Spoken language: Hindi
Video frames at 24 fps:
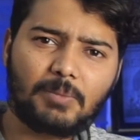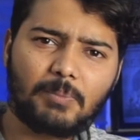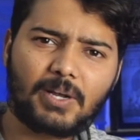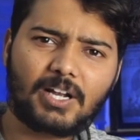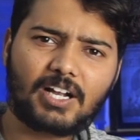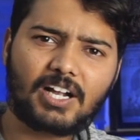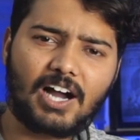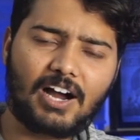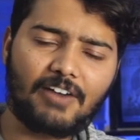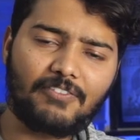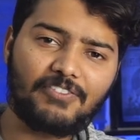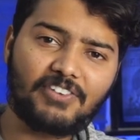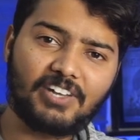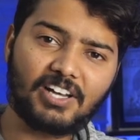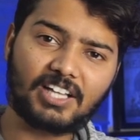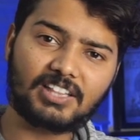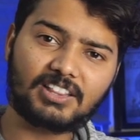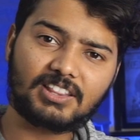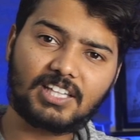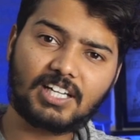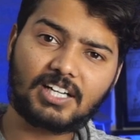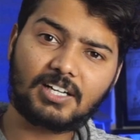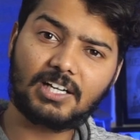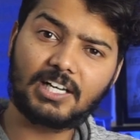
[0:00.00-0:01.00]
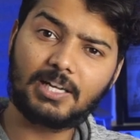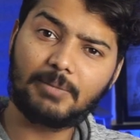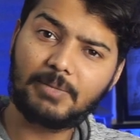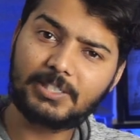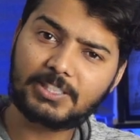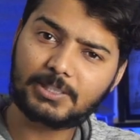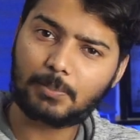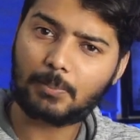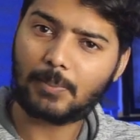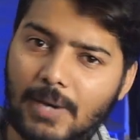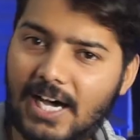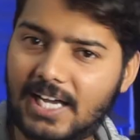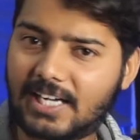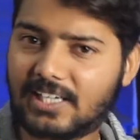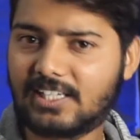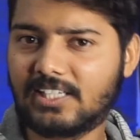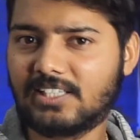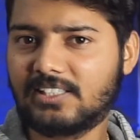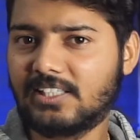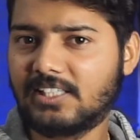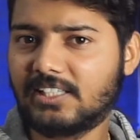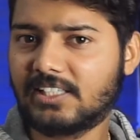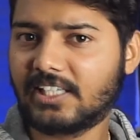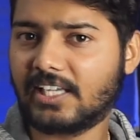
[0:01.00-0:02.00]
में काफी हद तक लिमिट्स पार कर
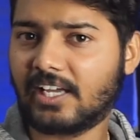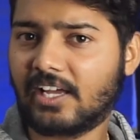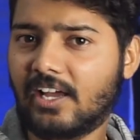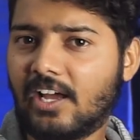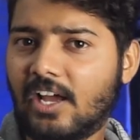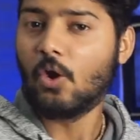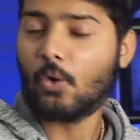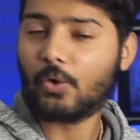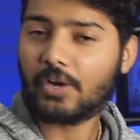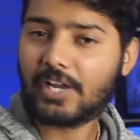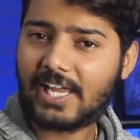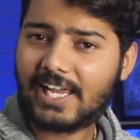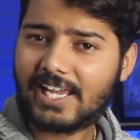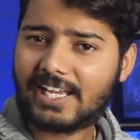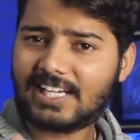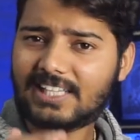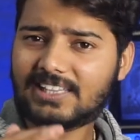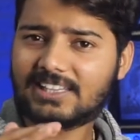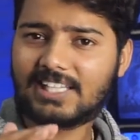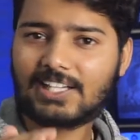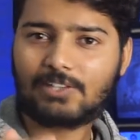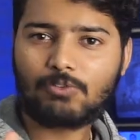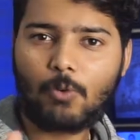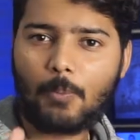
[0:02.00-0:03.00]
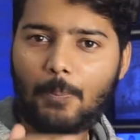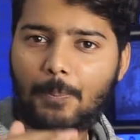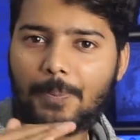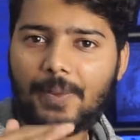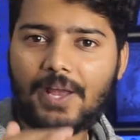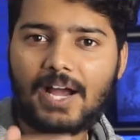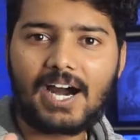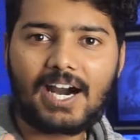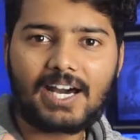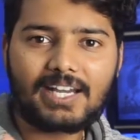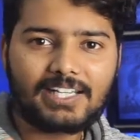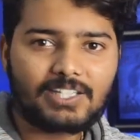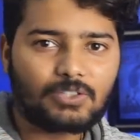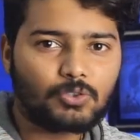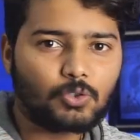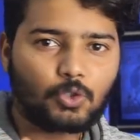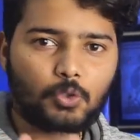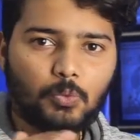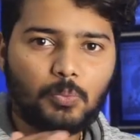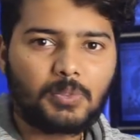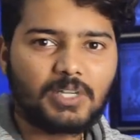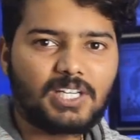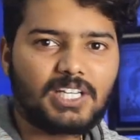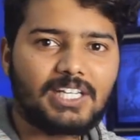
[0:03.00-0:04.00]
देते हैं और एक हद तक वो प्यार या
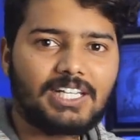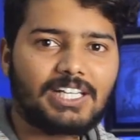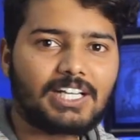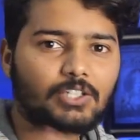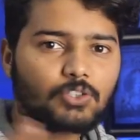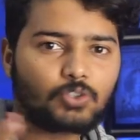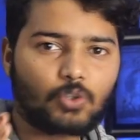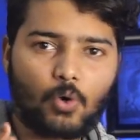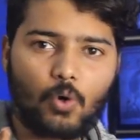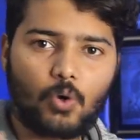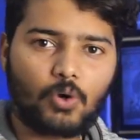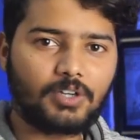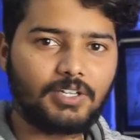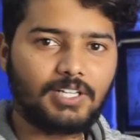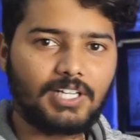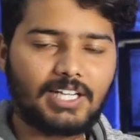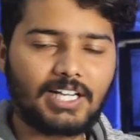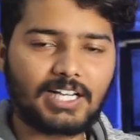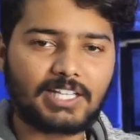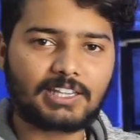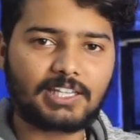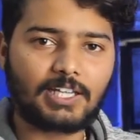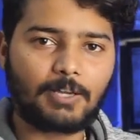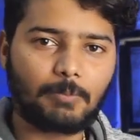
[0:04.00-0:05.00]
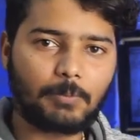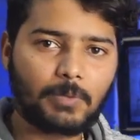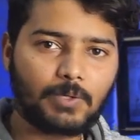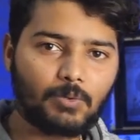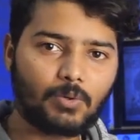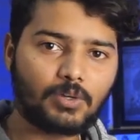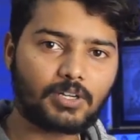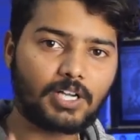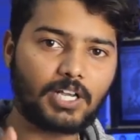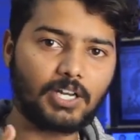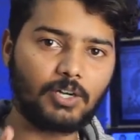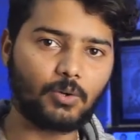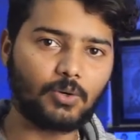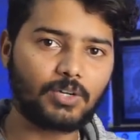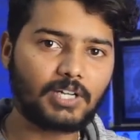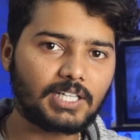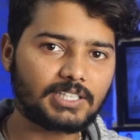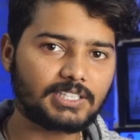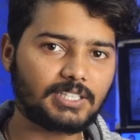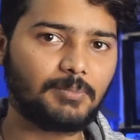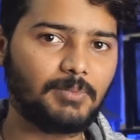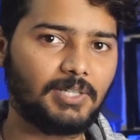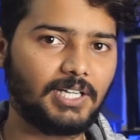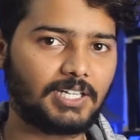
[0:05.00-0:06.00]
दुश्मनी या शौक नहीं लगता फिर वो घिनौना
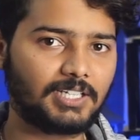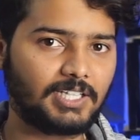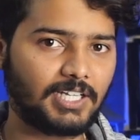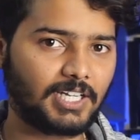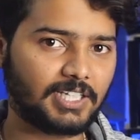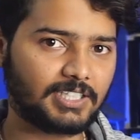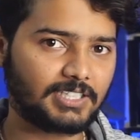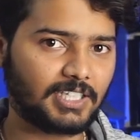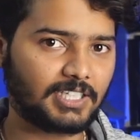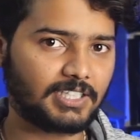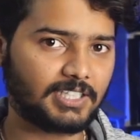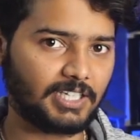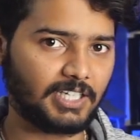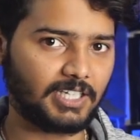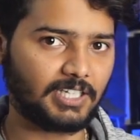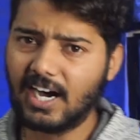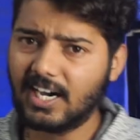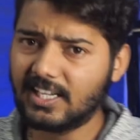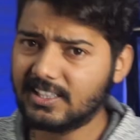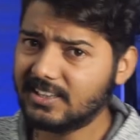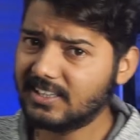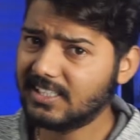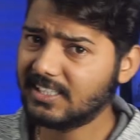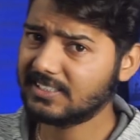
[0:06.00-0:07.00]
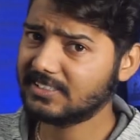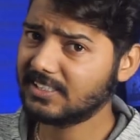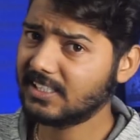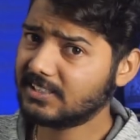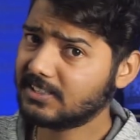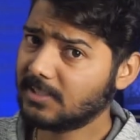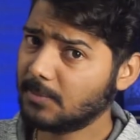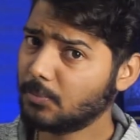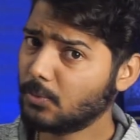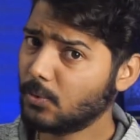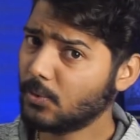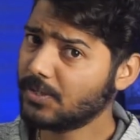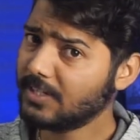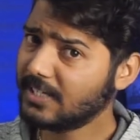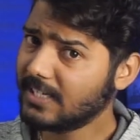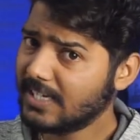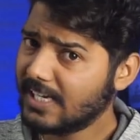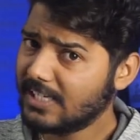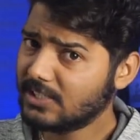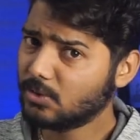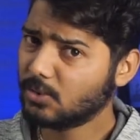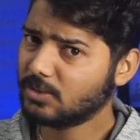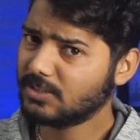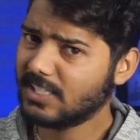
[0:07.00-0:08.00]
सा भी लगने लग जाता है अंदर से सबको
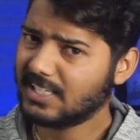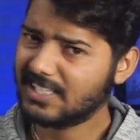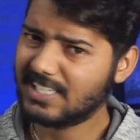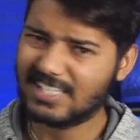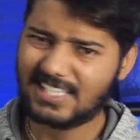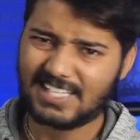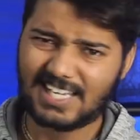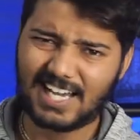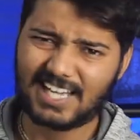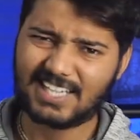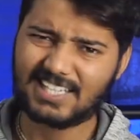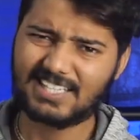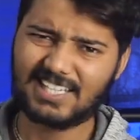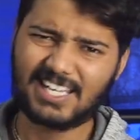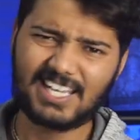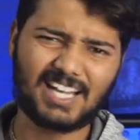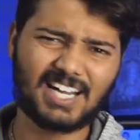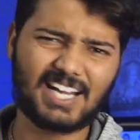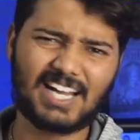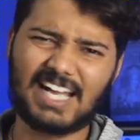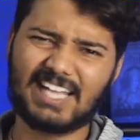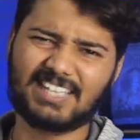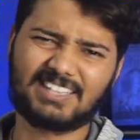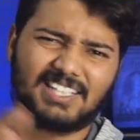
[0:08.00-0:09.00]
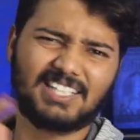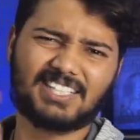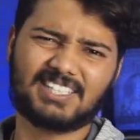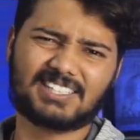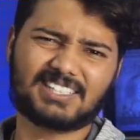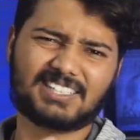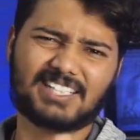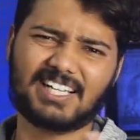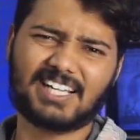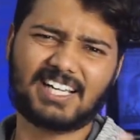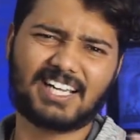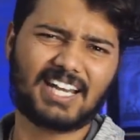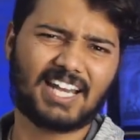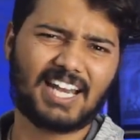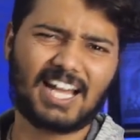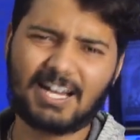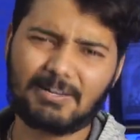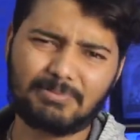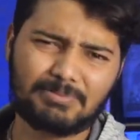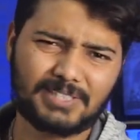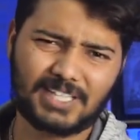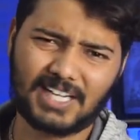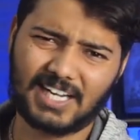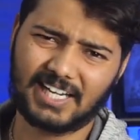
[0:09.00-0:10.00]
रियलाइज होता है कि यार ये एथिक्स के
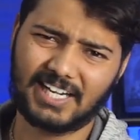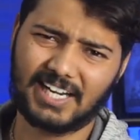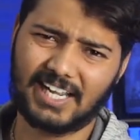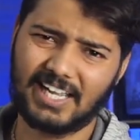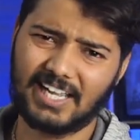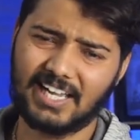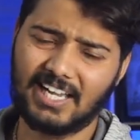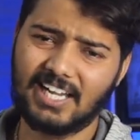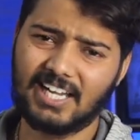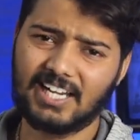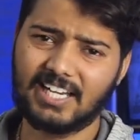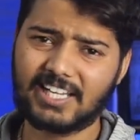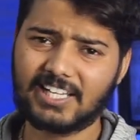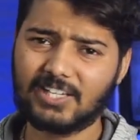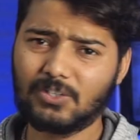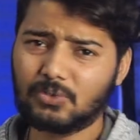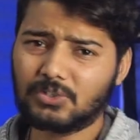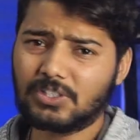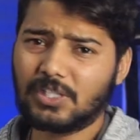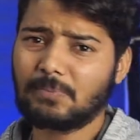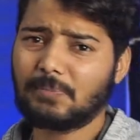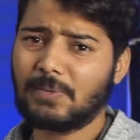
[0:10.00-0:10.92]
खिलाफ जा रहा है लेकिन उसके